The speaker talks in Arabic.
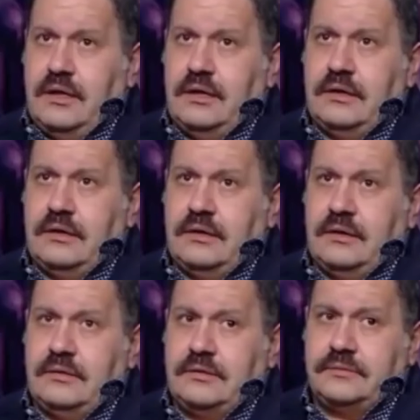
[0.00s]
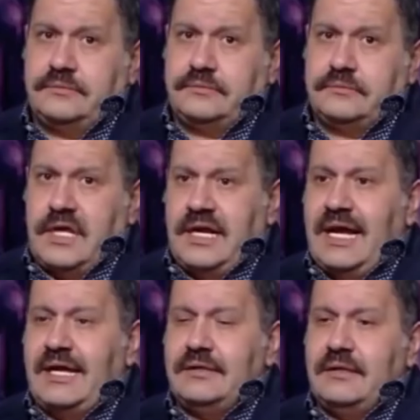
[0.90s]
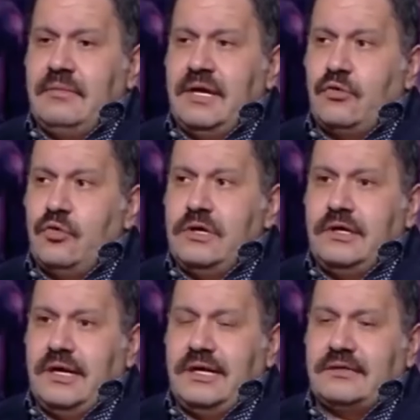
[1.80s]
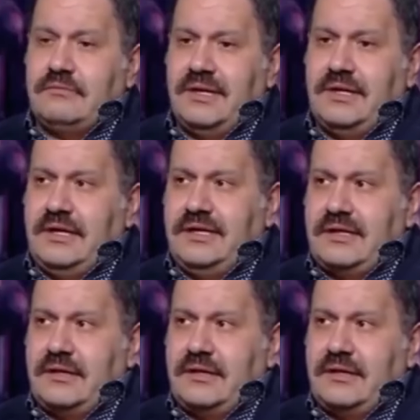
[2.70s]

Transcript: آه الى حد ما كل اللي انا اتمنيت